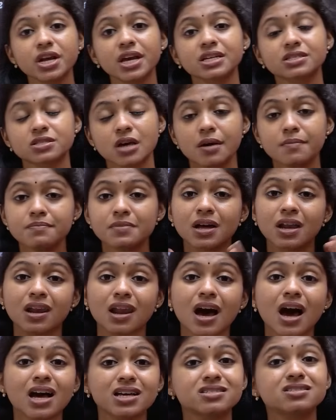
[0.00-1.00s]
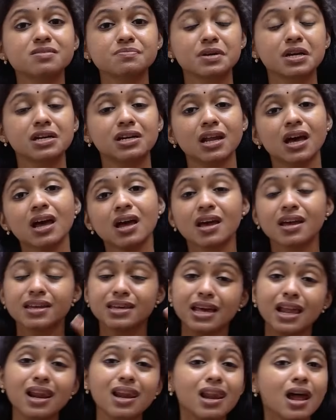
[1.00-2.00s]
எக்ஸாம் லாஸ்ட் மினிட்ல
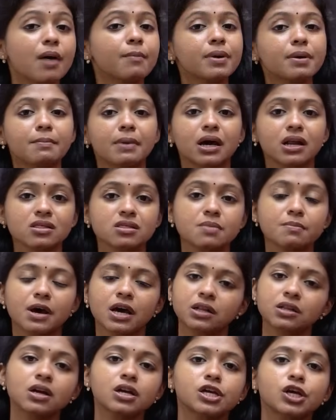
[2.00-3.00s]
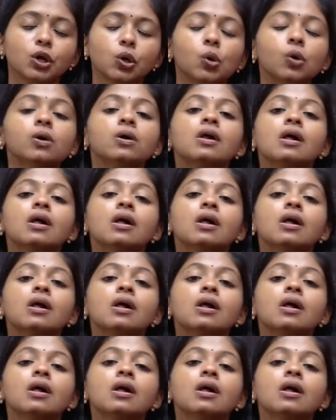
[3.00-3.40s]
எல்லாமே மறந்த மாதிரி தான் இருக்கும்